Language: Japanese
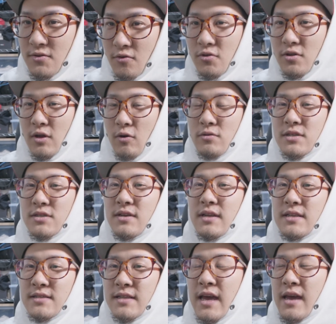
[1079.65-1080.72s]
ということで本日は
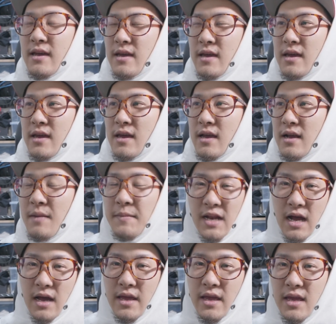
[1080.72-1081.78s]
ですね、
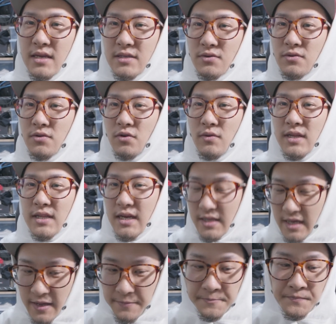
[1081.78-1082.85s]
カメラ映像の話題
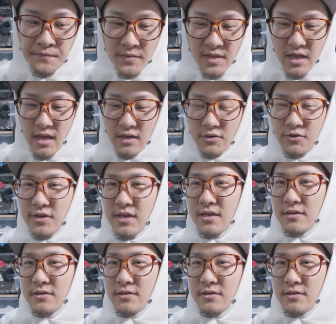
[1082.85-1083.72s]
で、クイッ